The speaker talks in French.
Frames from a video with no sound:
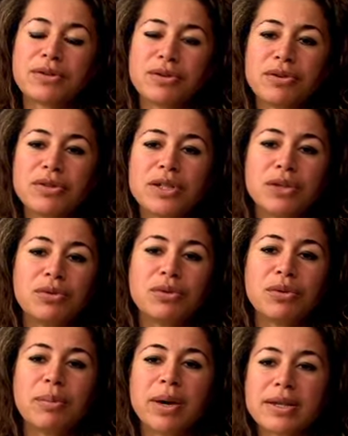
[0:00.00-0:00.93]
que c'est
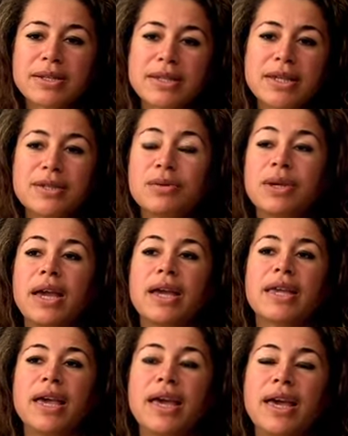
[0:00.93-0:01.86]
une princesse
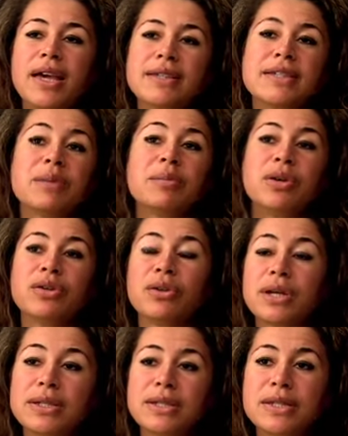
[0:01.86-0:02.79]
guerrière, symbole de
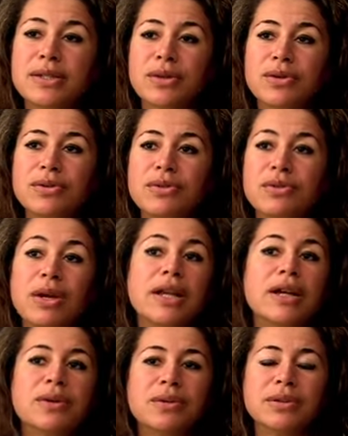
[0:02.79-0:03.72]
résistance à
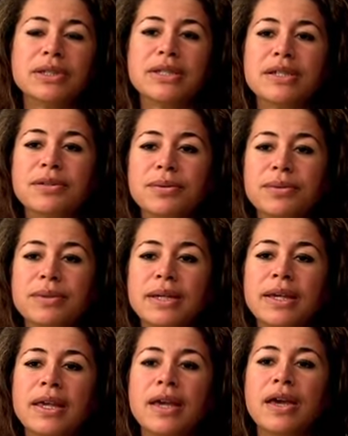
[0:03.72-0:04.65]
la colonisation.
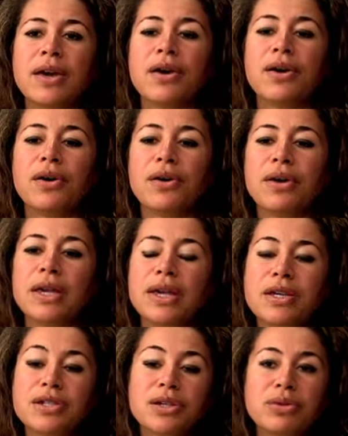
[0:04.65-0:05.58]
Euh,
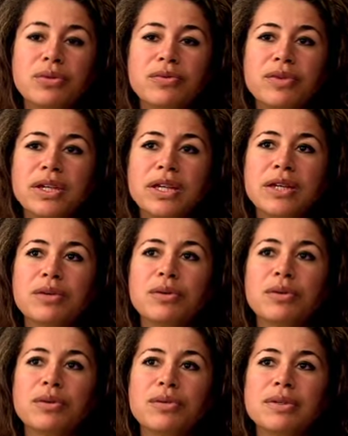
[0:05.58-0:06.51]
et j'ai trouvé
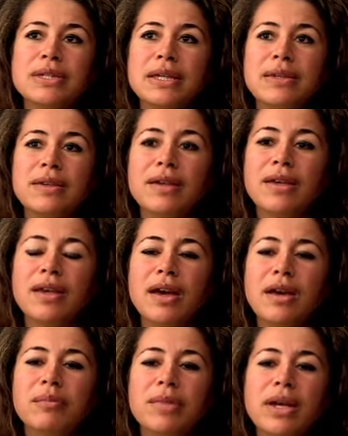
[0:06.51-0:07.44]
que c'était
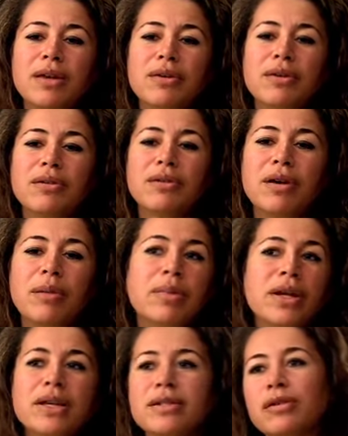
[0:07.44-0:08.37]
un bel, euh, un
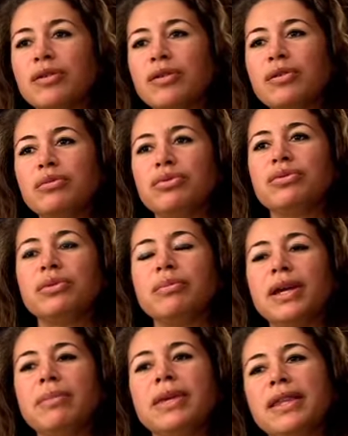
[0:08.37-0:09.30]
bel exemple ou une
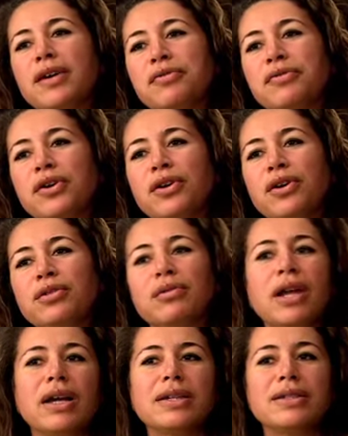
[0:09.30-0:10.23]
belle métaphore de
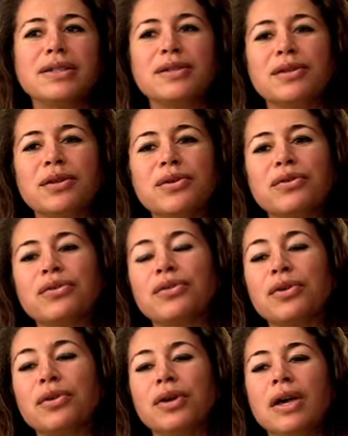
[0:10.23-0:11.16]
la résistance
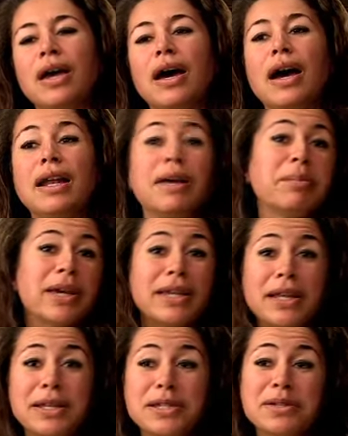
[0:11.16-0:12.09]
euh, à
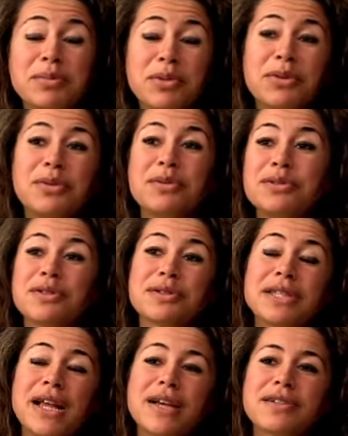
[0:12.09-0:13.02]
l'impérialisme au
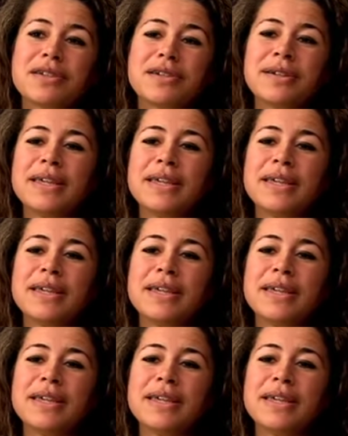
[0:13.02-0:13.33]
sens large,